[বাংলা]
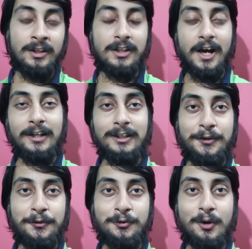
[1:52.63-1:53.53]
তাহলে
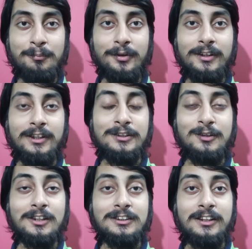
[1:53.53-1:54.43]
কিন্তু কমপক্ষে তিনশো
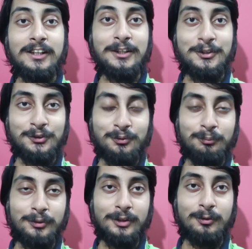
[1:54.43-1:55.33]
আশি থেকে তিনশো
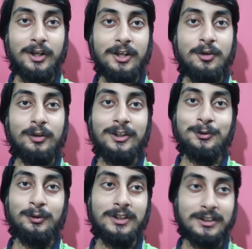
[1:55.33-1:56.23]
নব্বই কোটি ঘরে
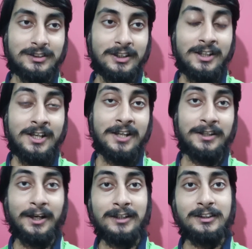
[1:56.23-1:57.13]
চলে যাচ্ছে
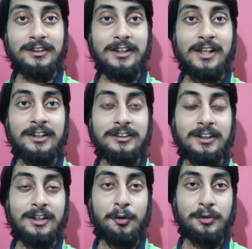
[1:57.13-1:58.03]
দেখা যাক সেই
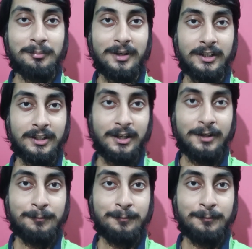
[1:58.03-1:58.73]
কালেকশনটা হতে পারে কি না